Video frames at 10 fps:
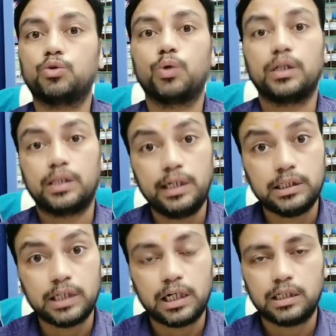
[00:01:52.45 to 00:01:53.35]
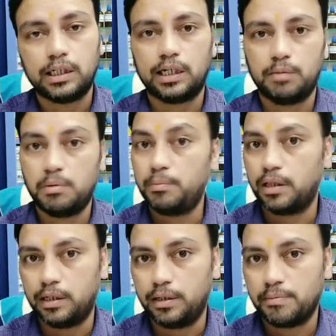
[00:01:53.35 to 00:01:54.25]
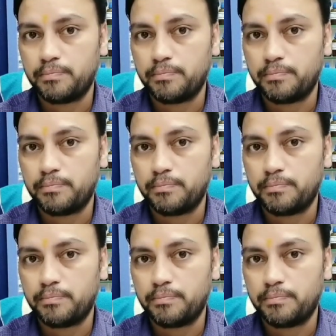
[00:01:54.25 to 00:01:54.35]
तुरंत ही रिजल्ट देखने में मिलते हैं